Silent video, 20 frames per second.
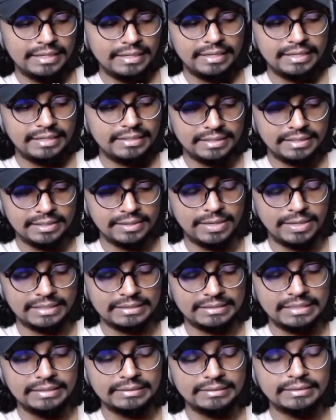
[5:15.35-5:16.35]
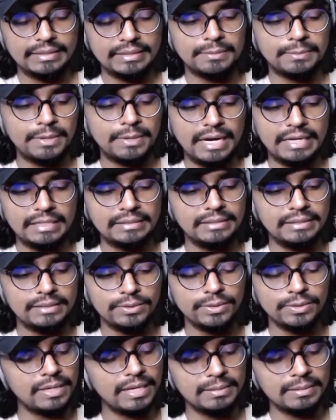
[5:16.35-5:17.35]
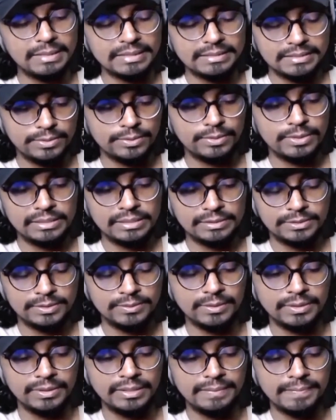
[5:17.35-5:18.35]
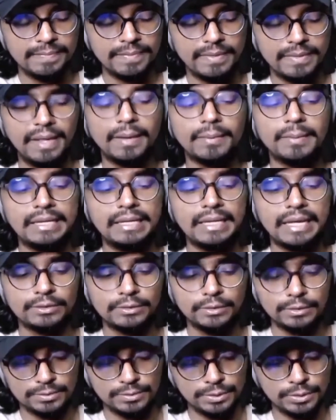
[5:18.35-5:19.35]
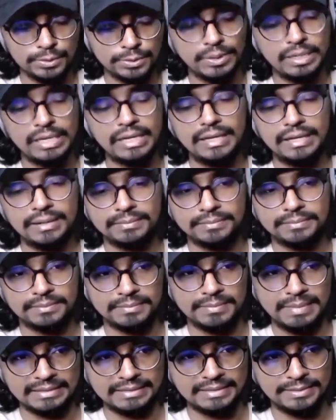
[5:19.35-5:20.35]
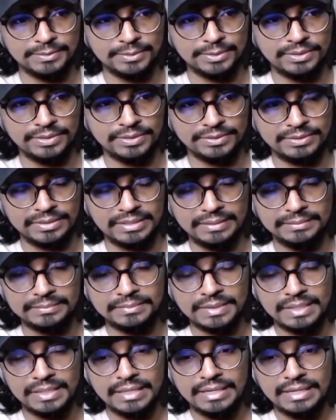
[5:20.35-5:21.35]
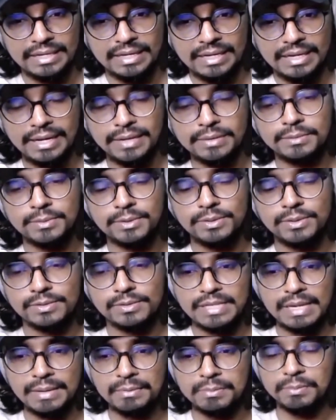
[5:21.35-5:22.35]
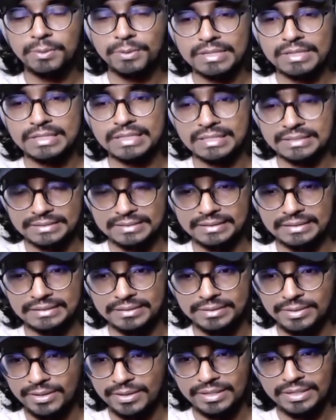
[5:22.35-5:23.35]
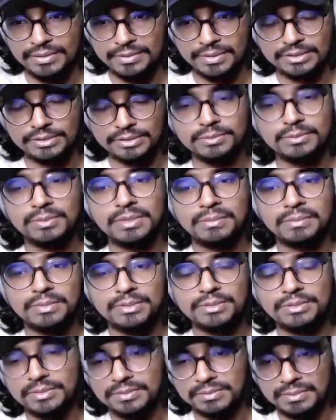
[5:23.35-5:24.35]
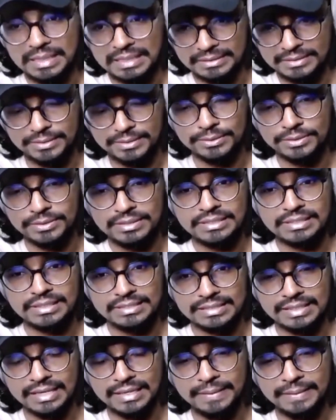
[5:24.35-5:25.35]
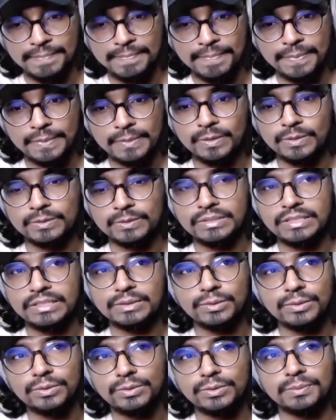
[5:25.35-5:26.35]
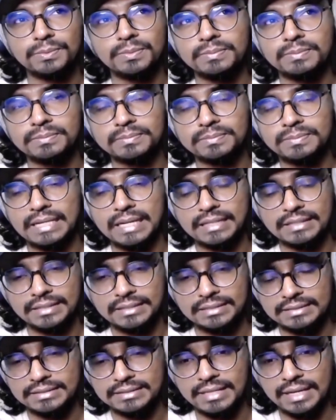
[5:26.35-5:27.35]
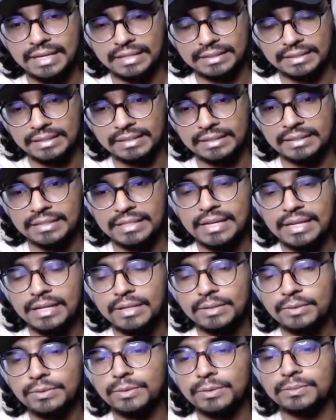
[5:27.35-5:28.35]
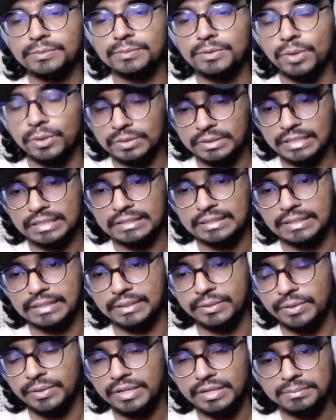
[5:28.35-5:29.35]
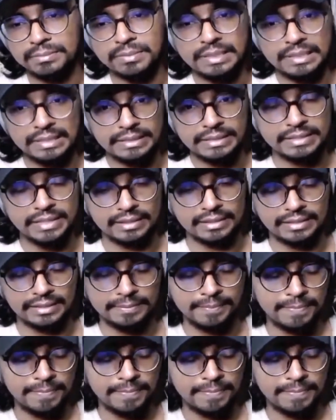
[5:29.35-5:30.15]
এটা গেল একটা তারপর আরেকদিন লোকাল বাসে ওঠার সময় আমি একদম ঝুলে বাসের মধ্যে উঠলাম আমার মনে হল যে আমি পড়ে যাচ্ছি হয় না অনেক সময় আমরা যখন বাসে উঠতে যাই তখন কিন্তু খুব গাদাগাদি থাকে খুব জটলা থাকে অনেক ভিড় থাকে